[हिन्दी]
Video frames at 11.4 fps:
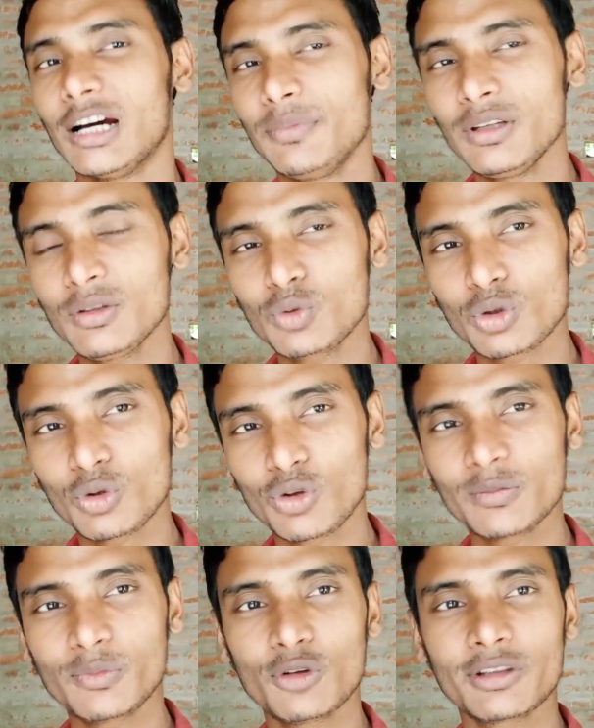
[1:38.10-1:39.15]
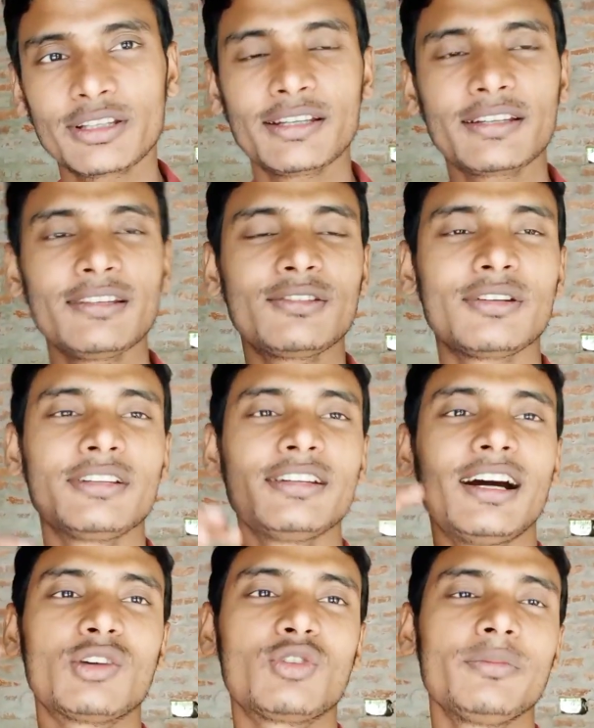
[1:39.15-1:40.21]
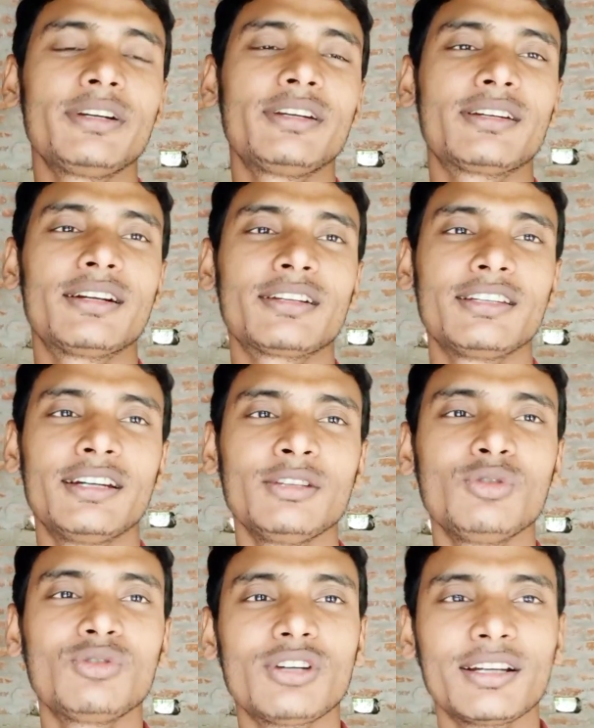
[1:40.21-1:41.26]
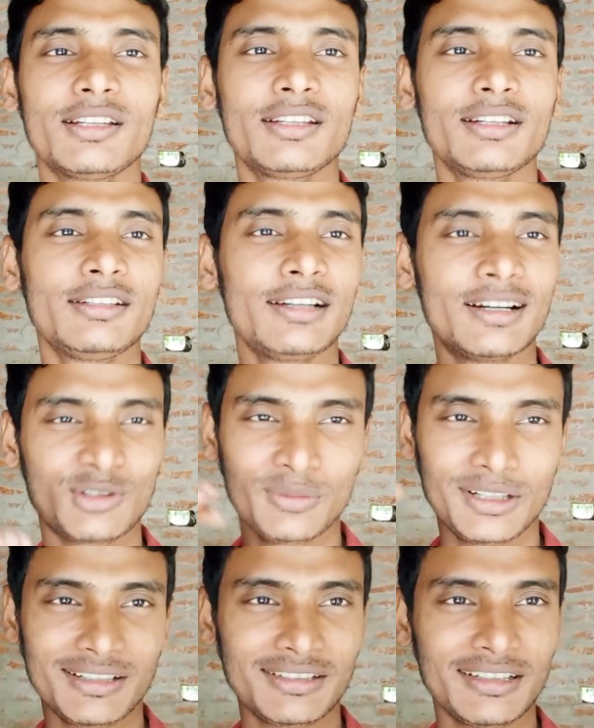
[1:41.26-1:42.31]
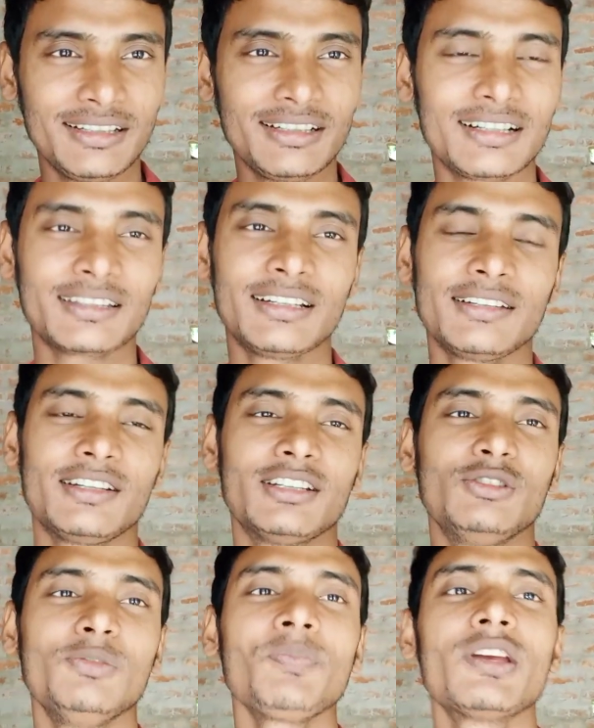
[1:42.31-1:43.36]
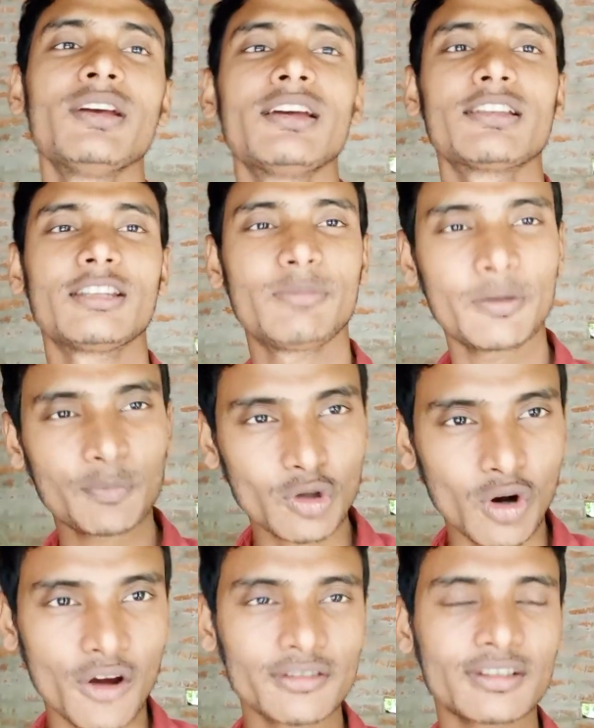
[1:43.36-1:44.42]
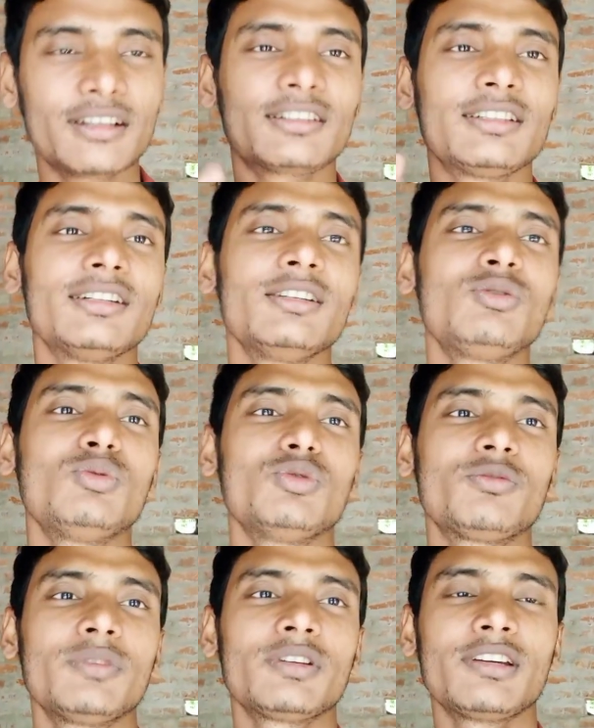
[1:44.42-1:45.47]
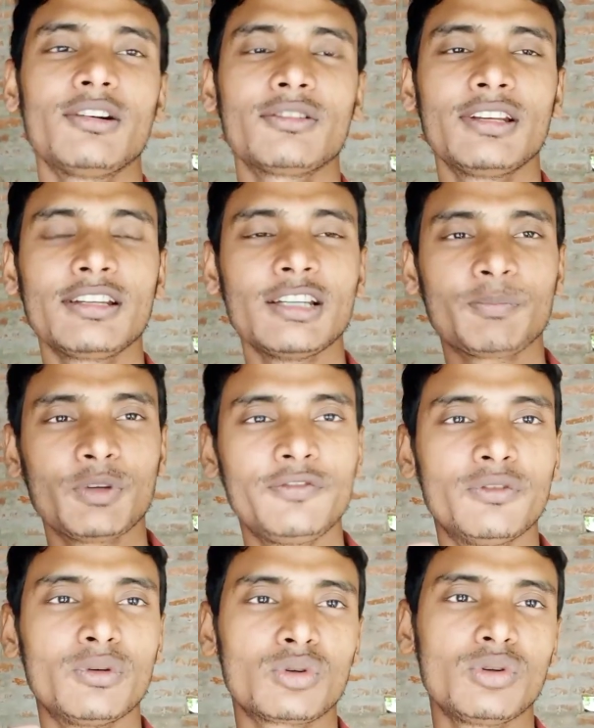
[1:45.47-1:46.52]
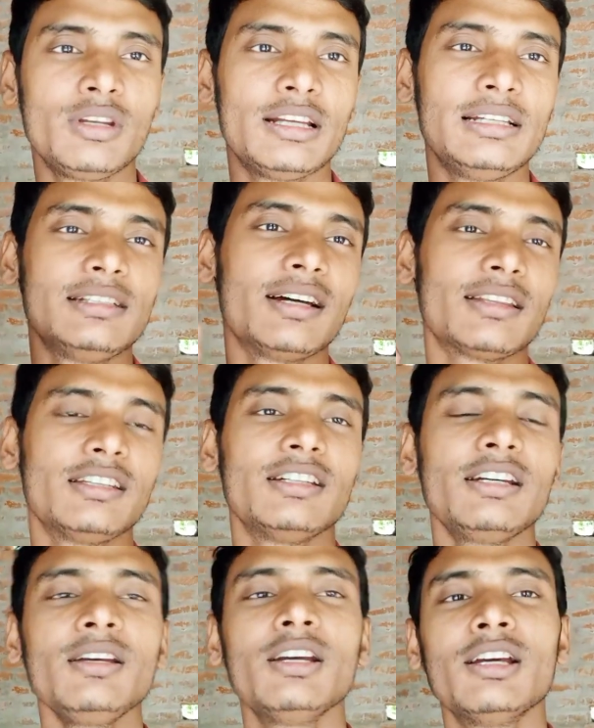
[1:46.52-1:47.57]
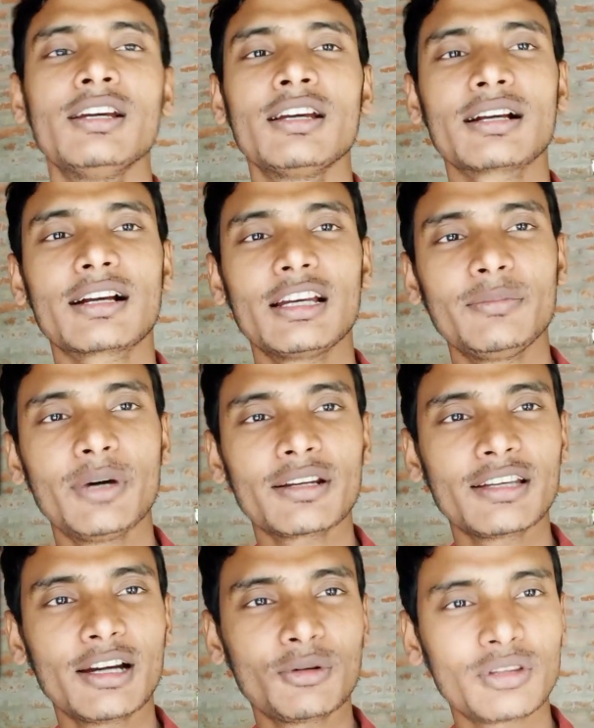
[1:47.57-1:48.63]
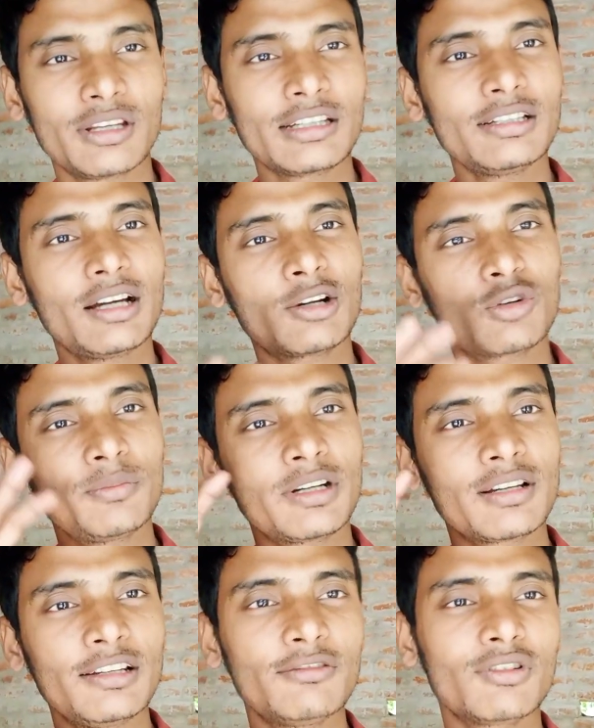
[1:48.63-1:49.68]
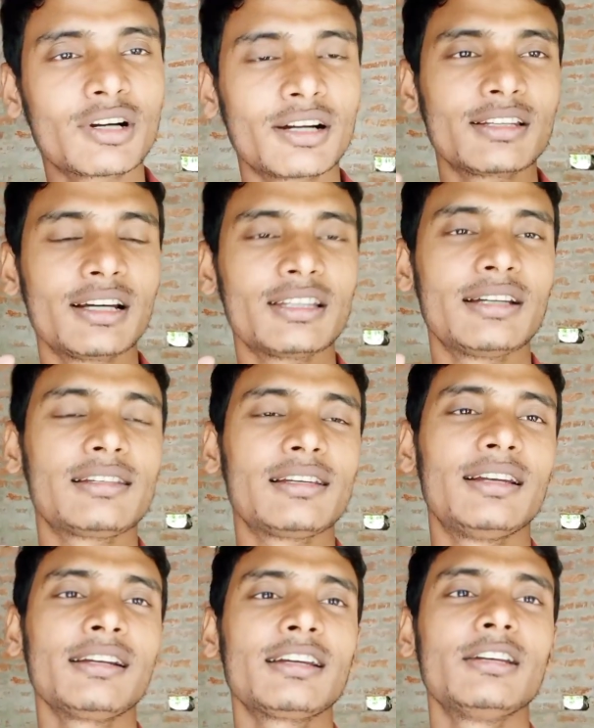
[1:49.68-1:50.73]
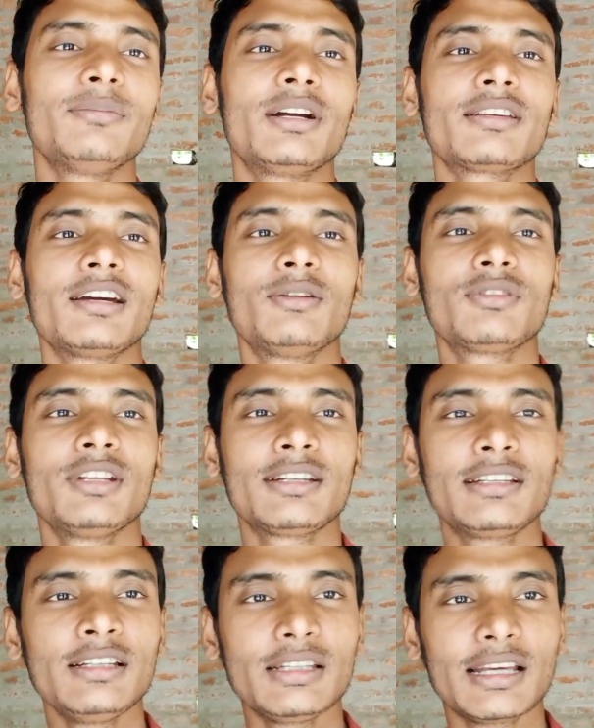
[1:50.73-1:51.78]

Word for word: अभी कुछ लोग बोलते हैं कि सर ये ऑटोमेटिक कटता है तो ज़्यादातर ये ऑटोमेटिक नहीं कटता है साथियों जब आप क्रॉस करते हैं तो उसमें क्या होता है कि आपकी फ़ोटो ले ली जाती है कई बार क्या होता है कि ऑटोमेटिकली वो कट जाता है चलान कई बार क्या होता है कि